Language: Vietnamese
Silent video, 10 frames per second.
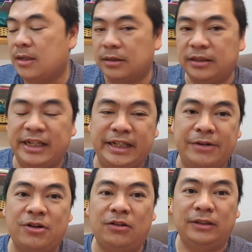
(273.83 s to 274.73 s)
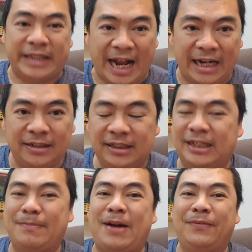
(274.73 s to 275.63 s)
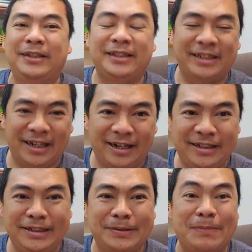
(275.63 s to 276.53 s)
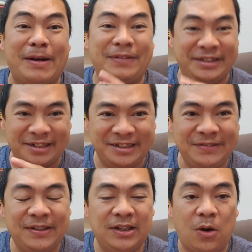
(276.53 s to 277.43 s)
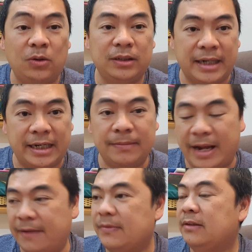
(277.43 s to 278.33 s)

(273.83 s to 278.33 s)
Tất nhiên nếu coin đó tăng thì các bạn vẫn được lợi, nhưng các bạn phải trừ cái phần lỗ đó ra các bạn.